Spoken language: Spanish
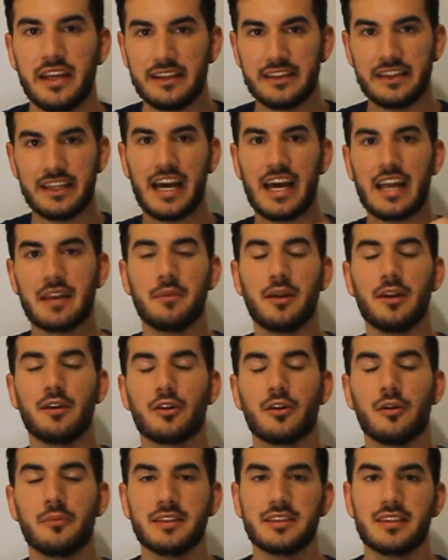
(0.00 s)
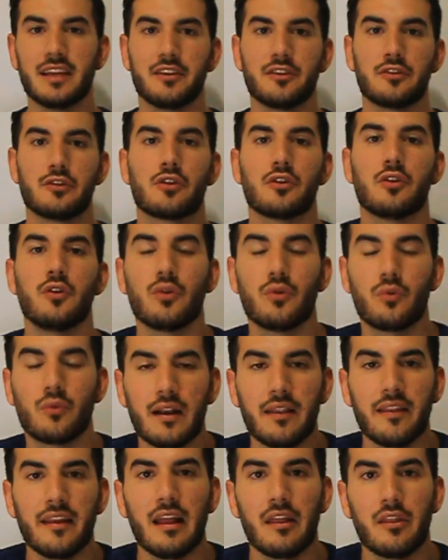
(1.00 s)
dejadme en los comentarios con cuál
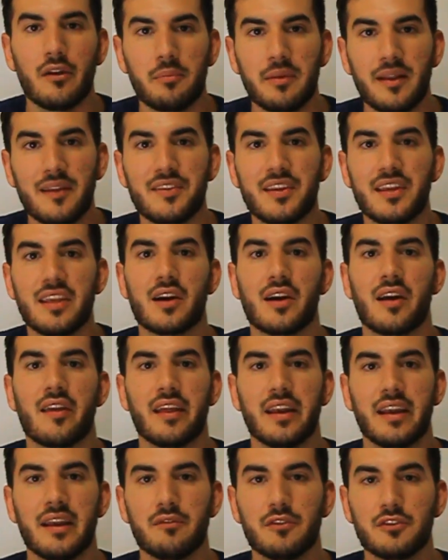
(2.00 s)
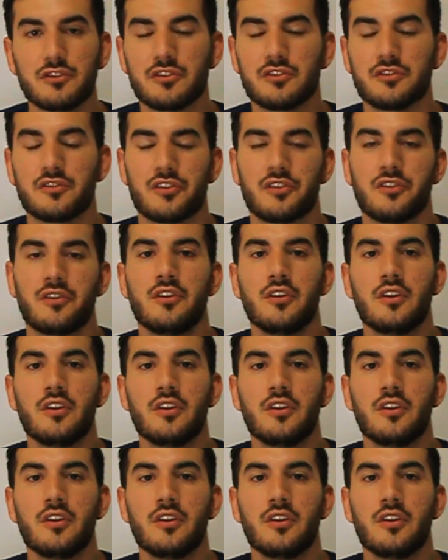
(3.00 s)
de las dos plantillas quedaréis vosotros